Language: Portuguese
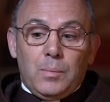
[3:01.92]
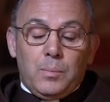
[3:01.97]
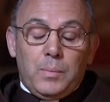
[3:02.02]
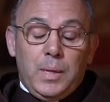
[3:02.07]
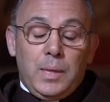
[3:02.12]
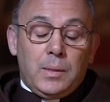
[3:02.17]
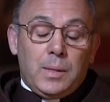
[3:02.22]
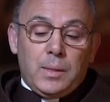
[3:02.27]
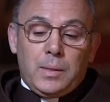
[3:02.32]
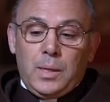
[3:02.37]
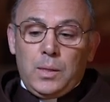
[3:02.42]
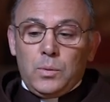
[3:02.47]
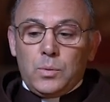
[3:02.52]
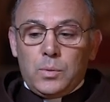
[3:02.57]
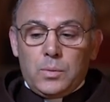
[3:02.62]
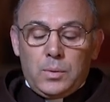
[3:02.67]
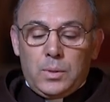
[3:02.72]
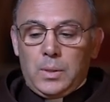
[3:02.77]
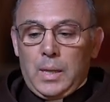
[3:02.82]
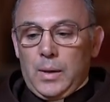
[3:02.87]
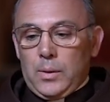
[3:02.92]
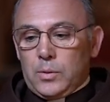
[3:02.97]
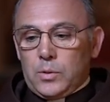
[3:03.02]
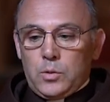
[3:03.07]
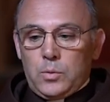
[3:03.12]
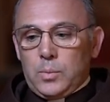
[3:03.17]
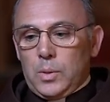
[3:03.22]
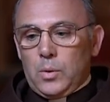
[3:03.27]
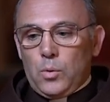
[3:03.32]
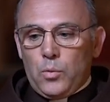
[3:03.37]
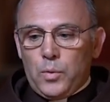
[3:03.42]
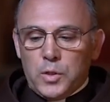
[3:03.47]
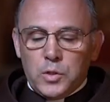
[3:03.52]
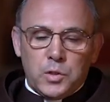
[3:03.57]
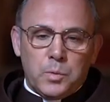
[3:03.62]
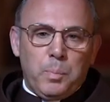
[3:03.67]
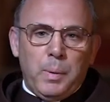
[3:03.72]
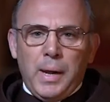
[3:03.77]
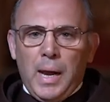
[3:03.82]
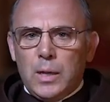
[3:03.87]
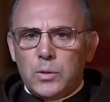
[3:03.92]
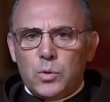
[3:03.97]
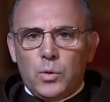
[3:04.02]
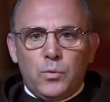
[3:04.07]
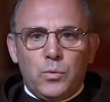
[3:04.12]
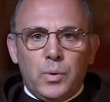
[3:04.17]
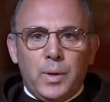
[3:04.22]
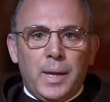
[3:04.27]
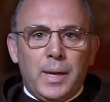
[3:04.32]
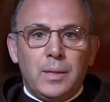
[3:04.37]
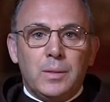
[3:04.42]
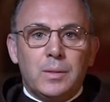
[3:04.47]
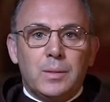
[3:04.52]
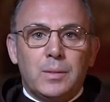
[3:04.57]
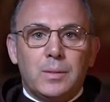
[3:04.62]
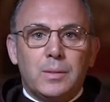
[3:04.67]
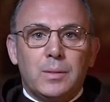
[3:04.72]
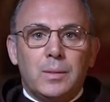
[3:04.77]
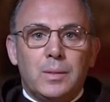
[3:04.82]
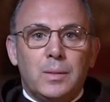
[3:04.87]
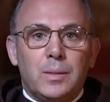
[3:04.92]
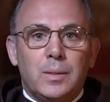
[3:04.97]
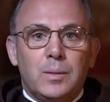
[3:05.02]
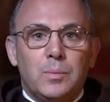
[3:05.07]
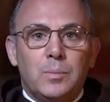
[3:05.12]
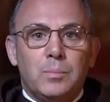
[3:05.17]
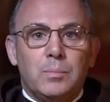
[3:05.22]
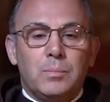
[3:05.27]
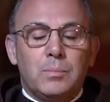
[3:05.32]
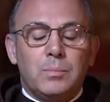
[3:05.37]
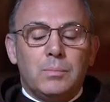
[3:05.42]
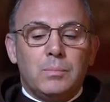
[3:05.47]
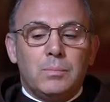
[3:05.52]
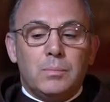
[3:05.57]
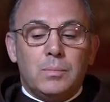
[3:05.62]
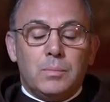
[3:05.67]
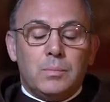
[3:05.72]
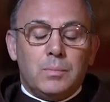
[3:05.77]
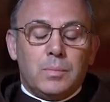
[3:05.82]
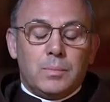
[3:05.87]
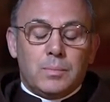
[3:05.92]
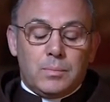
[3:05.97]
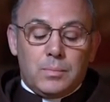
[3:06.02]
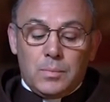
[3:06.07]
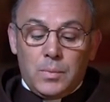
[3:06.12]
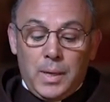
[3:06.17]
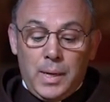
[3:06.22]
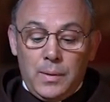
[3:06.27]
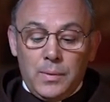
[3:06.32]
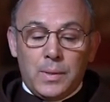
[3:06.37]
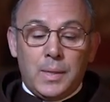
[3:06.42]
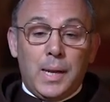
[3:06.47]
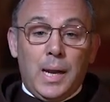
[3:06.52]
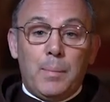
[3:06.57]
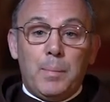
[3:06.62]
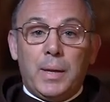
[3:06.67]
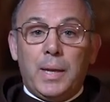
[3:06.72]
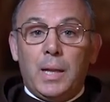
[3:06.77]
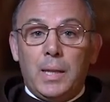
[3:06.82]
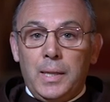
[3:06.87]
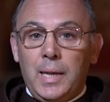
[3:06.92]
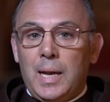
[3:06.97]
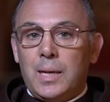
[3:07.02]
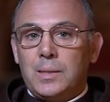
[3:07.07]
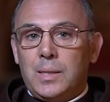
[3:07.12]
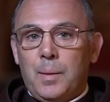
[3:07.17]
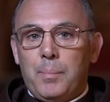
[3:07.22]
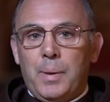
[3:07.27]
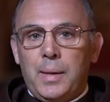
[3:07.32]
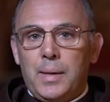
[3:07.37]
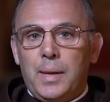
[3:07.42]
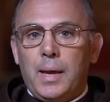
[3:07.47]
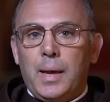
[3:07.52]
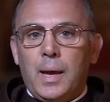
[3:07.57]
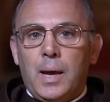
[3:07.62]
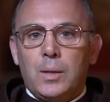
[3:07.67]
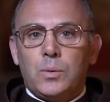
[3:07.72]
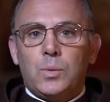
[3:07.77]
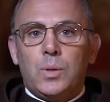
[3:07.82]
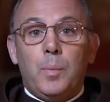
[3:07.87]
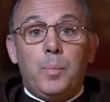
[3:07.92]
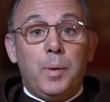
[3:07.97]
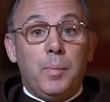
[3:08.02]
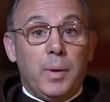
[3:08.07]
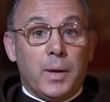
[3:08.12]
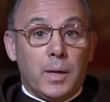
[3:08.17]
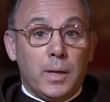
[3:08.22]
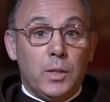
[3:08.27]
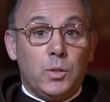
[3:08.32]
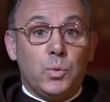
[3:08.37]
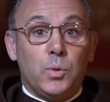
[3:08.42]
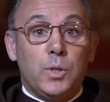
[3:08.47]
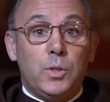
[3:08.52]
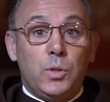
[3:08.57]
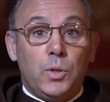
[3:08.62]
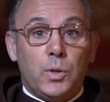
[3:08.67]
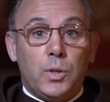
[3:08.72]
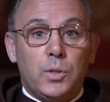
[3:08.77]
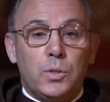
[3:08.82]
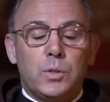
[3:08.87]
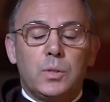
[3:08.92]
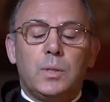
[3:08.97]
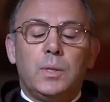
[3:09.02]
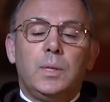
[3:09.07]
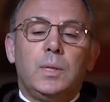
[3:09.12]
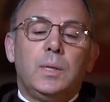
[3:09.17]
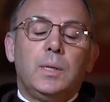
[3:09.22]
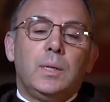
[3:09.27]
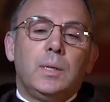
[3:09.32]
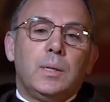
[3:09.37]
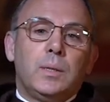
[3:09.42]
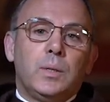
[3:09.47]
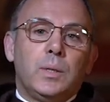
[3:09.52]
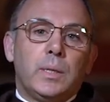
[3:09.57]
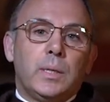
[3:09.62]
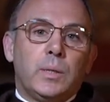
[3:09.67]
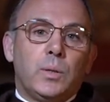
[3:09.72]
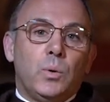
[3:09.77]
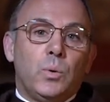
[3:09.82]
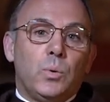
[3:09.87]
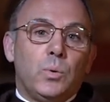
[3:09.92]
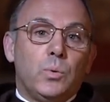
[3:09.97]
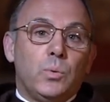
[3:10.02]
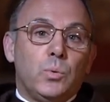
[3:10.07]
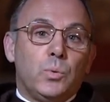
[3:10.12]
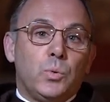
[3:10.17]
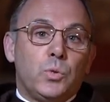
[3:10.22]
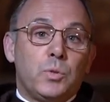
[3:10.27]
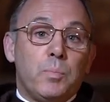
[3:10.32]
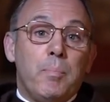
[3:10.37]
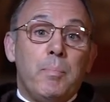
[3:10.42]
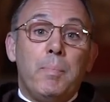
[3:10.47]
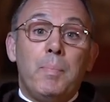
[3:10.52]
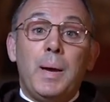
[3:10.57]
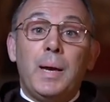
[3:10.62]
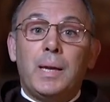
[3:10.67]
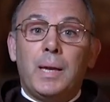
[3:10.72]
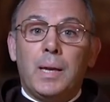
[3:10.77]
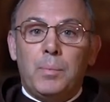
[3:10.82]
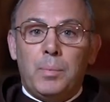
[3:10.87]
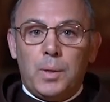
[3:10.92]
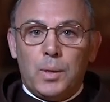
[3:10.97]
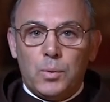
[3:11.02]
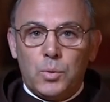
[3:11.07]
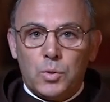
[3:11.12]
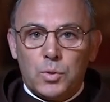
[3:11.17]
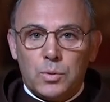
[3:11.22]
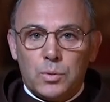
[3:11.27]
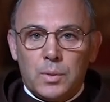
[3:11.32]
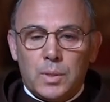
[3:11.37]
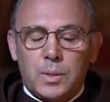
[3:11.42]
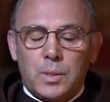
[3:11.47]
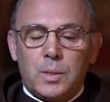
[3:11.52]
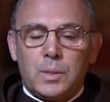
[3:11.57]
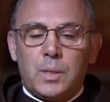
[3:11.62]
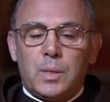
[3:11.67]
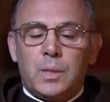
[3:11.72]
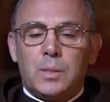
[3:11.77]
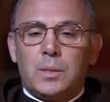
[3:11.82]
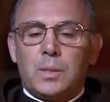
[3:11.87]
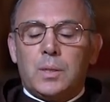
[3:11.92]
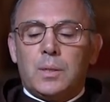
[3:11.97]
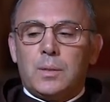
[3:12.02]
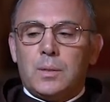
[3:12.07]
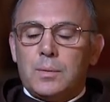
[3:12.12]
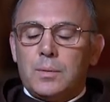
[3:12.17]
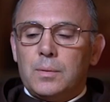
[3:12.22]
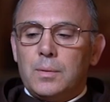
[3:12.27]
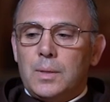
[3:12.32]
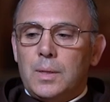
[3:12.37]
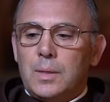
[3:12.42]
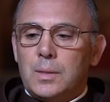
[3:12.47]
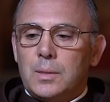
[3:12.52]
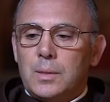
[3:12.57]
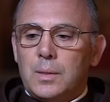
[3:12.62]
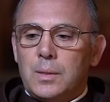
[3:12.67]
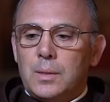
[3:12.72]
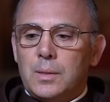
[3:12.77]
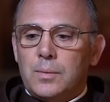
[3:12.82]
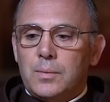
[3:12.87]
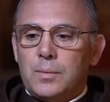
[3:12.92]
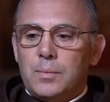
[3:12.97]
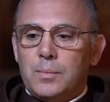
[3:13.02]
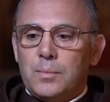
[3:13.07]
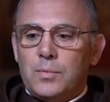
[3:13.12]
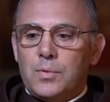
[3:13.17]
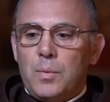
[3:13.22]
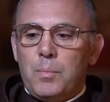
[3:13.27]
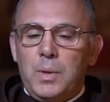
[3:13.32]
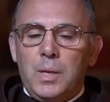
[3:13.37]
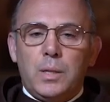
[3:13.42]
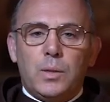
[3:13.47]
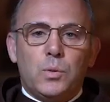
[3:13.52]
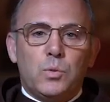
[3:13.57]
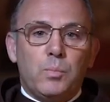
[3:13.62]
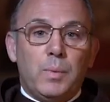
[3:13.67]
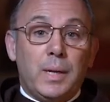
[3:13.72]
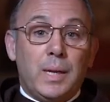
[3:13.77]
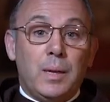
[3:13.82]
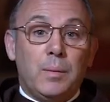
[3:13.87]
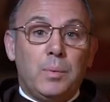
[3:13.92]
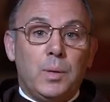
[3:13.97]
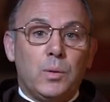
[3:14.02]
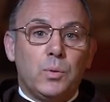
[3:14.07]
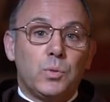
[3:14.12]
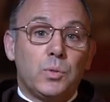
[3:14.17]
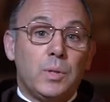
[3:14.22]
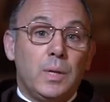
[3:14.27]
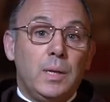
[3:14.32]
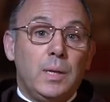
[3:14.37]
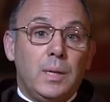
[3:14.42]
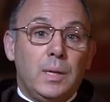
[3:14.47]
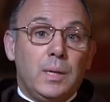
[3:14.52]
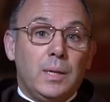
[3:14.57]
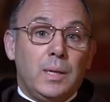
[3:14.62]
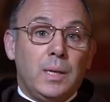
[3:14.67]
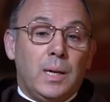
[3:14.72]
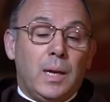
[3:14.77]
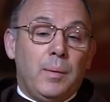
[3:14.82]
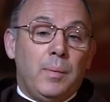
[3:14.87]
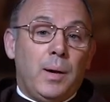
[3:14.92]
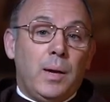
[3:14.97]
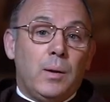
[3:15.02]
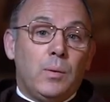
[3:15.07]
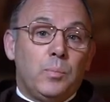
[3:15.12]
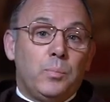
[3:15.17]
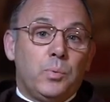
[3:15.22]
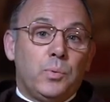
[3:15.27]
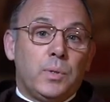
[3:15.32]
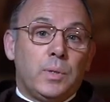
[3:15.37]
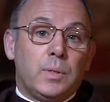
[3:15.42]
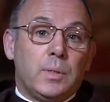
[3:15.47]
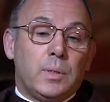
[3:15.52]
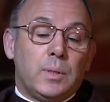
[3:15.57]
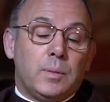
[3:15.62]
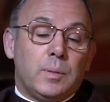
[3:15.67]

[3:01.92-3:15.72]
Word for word: Entretanto, claro, houve separados, houve um grande, eh, um grande drama que, aliás, é bem narrado na primeira leitura de hoje, eh, com os Macabeus, ou seja, esta, esta família dos Macabeus, que acabaram por